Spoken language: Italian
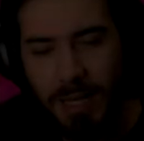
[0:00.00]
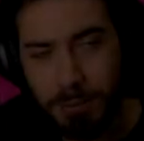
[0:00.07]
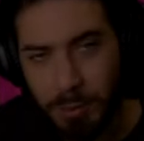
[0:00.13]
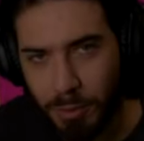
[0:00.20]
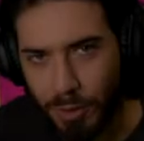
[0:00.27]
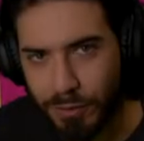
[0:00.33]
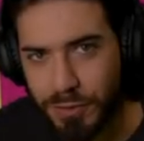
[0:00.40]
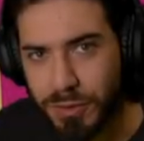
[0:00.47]
Hi
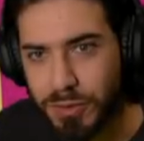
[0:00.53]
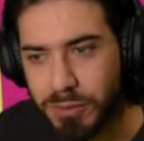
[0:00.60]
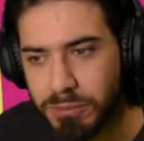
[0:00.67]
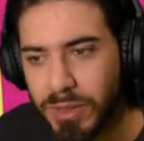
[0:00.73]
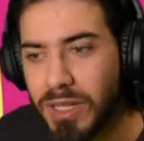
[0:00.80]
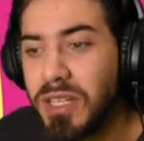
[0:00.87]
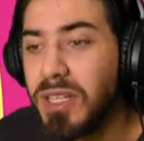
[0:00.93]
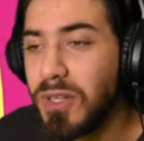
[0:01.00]
people of
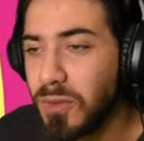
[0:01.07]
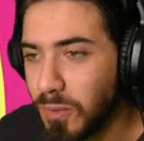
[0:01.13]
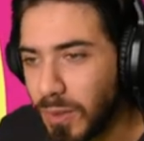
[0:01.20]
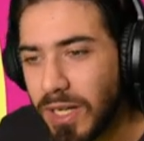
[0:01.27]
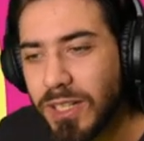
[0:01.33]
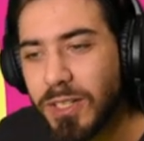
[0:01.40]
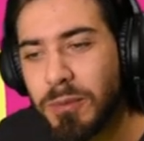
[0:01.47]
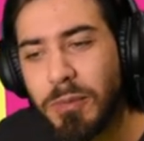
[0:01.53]
YouTube,
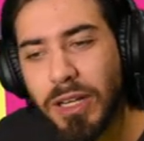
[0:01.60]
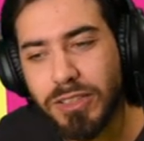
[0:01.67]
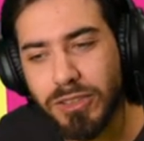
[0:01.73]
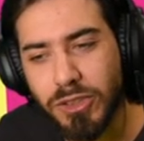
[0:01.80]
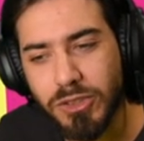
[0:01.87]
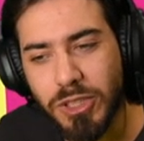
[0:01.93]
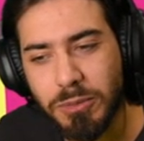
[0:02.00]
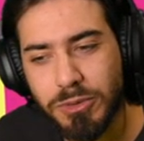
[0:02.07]
welcome back to a
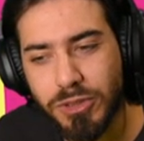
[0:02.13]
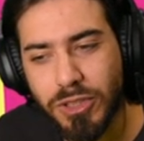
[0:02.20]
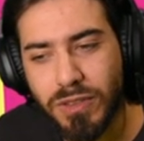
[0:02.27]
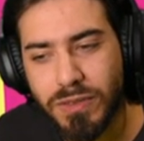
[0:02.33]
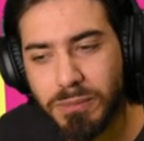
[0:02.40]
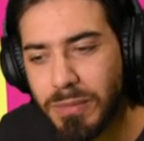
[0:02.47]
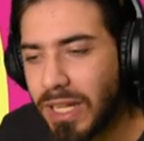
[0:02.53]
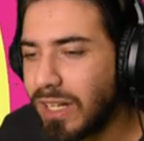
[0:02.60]
new episode
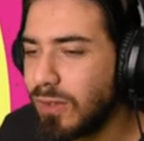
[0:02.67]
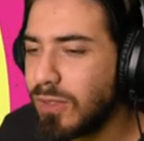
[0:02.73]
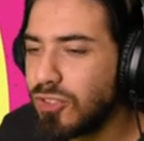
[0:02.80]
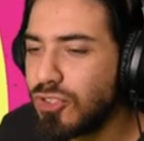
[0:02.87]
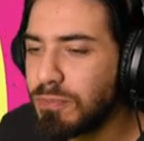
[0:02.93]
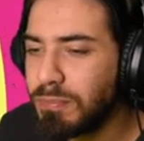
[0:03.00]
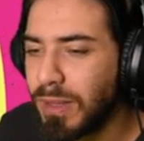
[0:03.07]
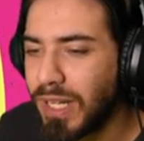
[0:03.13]
of Mario
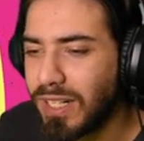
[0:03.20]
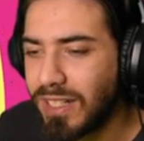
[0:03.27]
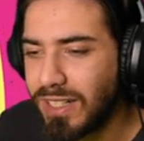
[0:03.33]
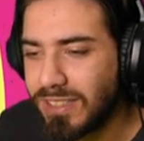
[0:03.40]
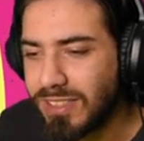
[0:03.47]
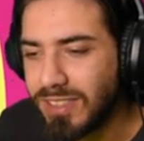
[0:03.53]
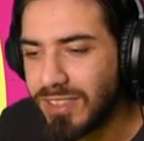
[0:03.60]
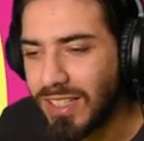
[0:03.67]
Luigi
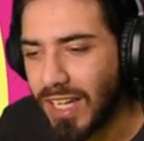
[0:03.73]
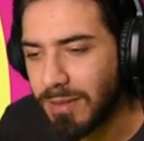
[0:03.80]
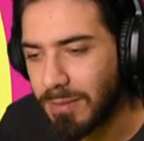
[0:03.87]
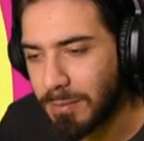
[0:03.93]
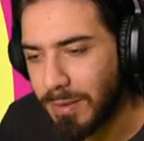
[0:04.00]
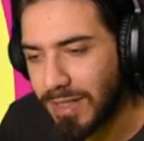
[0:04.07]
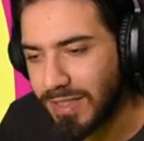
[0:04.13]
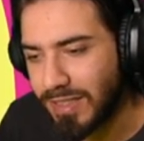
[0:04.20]
Partners in Time A
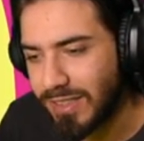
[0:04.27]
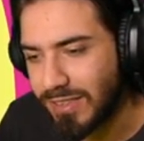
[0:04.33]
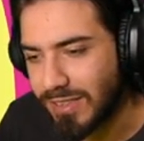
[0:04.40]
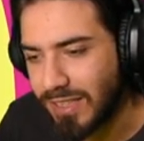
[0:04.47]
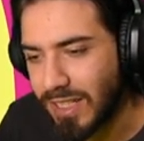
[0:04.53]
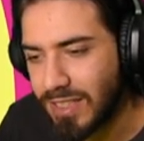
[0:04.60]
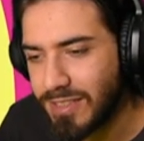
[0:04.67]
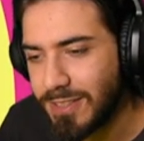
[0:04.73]
parte gli
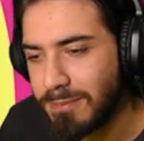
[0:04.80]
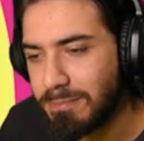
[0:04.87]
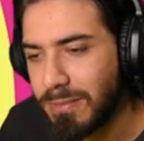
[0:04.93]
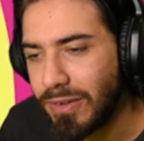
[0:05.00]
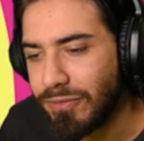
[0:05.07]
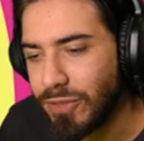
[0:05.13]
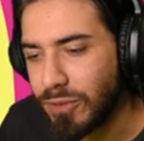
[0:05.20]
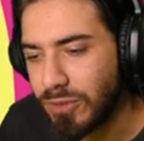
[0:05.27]
scherzi,
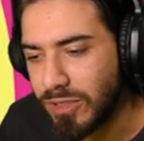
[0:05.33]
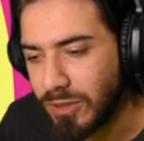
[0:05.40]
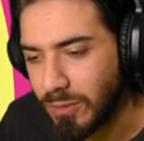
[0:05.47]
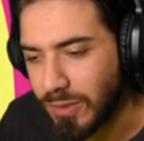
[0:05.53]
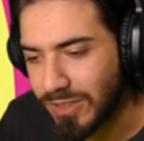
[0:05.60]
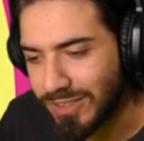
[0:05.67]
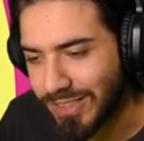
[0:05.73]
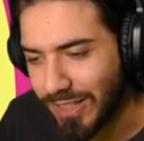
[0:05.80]
benvenuti in
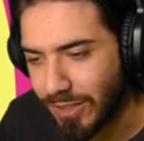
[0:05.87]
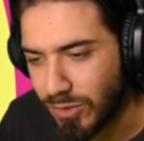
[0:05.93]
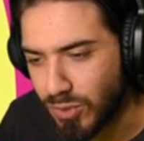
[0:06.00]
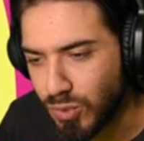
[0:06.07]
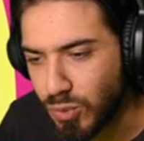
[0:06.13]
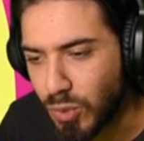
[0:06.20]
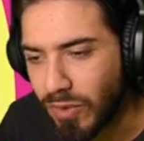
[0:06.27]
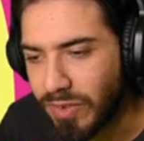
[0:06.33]
questa
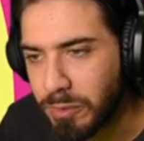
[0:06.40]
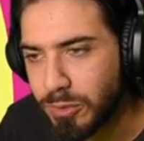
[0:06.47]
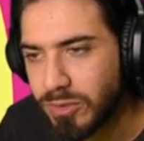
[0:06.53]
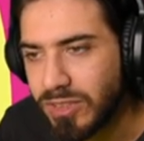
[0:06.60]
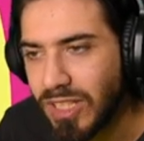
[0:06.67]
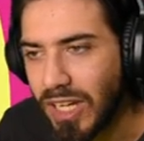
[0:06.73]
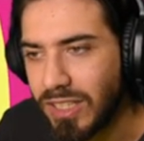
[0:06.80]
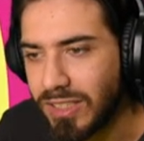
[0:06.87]
nuova
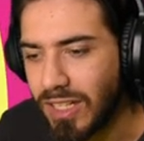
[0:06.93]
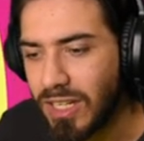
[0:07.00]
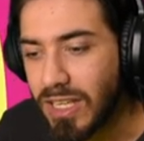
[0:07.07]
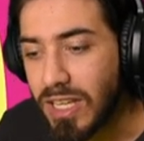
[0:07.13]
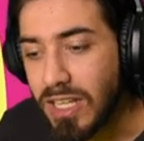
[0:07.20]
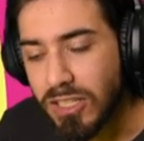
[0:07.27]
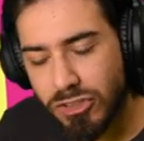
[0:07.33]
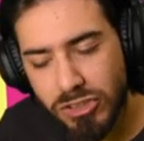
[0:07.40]
puntata
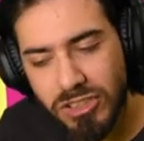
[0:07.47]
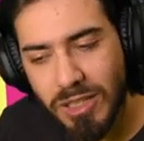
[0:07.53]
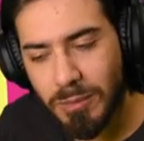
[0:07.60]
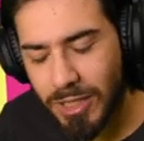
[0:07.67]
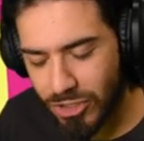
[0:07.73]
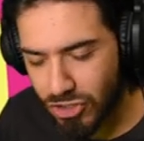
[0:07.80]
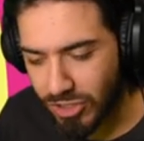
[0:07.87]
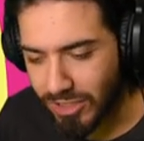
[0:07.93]
Ci siamo
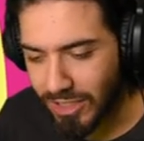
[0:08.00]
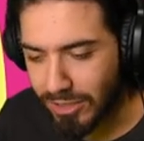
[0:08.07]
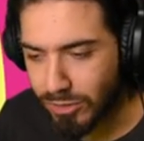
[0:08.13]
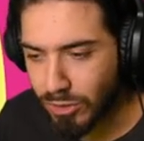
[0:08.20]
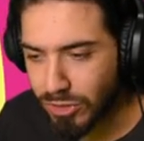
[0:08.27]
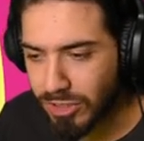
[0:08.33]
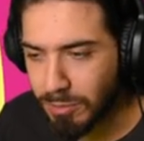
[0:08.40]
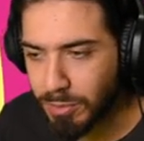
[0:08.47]
lasciati la
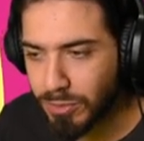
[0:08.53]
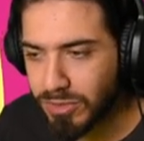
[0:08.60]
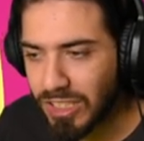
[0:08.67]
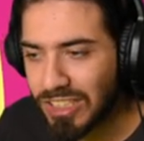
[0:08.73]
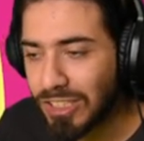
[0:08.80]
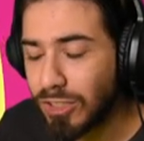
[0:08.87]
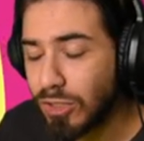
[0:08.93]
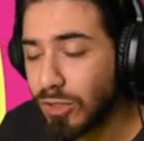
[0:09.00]
scorsa
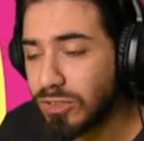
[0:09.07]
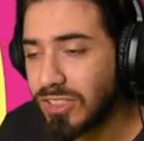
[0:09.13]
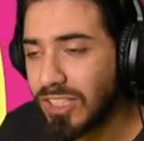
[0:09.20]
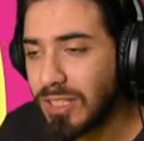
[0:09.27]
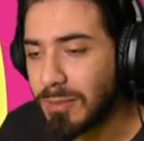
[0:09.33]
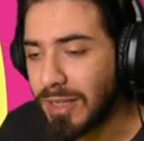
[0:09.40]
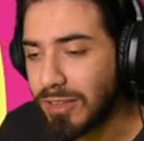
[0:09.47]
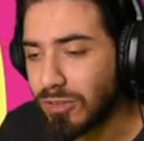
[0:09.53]
puntata con
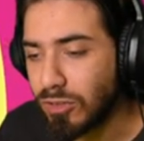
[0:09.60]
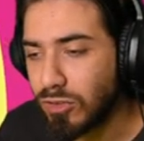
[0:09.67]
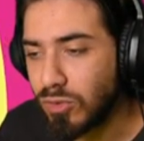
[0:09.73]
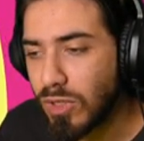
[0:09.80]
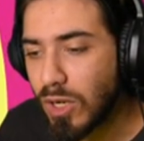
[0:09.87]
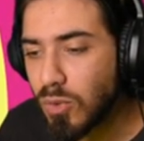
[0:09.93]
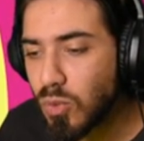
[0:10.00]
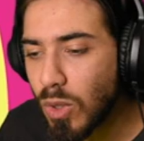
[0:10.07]
l'ottenimento di
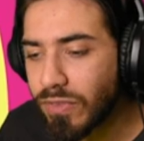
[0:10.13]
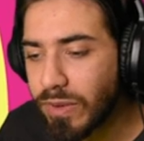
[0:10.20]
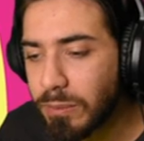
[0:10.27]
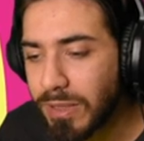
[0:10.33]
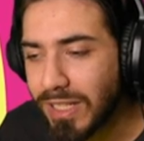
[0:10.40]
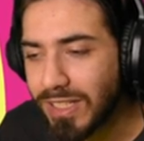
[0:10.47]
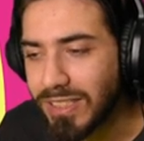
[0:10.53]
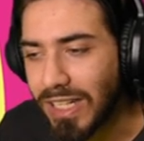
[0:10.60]
una nuova
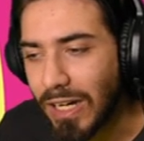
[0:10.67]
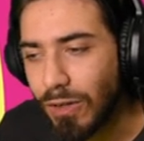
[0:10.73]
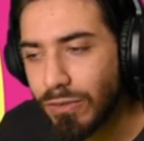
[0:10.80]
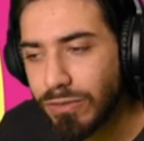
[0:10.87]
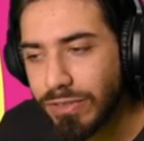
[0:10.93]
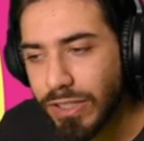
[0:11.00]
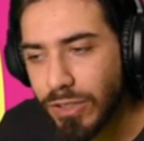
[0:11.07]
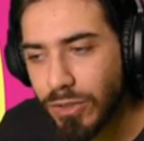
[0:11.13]
abilità
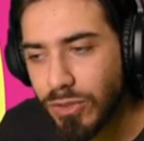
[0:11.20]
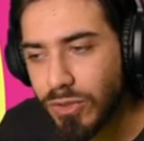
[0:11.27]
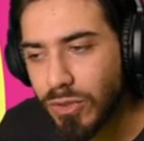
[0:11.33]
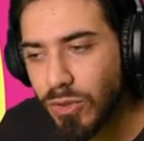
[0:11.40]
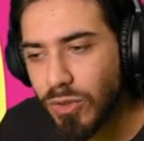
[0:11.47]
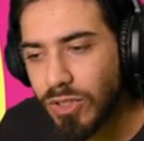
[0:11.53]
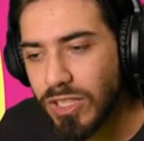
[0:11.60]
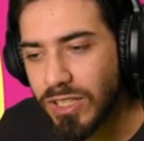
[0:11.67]
Ovvero
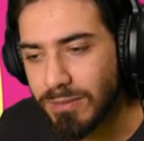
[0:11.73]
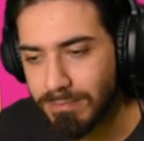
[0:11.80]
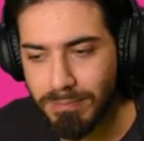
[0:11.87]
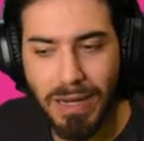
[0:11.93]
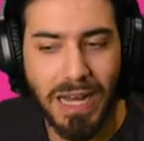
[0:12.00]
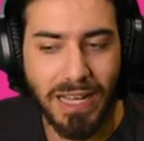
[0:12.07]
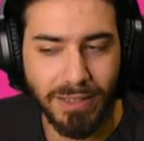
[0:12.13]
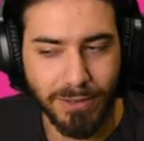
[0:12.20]
noi,
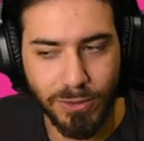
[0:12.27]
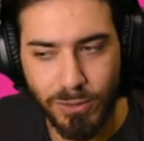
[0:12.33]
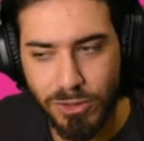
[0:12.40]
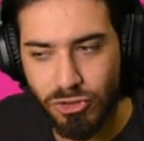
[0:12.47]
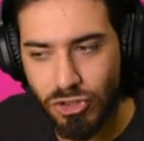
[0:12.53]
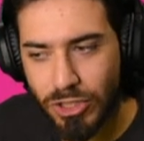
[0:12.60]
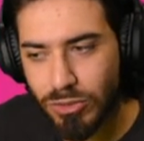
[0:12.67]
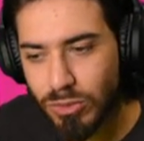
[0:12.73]
Mario,
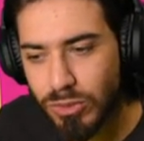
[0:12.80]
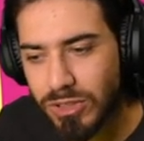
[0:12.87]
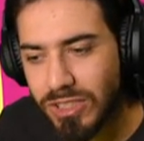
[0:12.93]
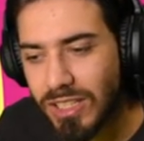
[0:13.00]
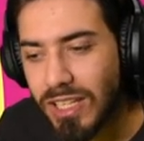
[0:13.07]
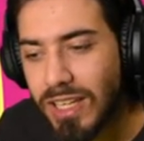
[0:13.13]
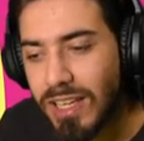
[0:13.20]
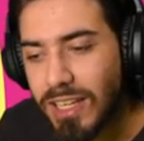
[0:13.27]
Luigi
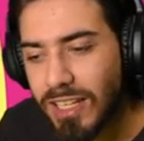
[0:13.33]
adulti,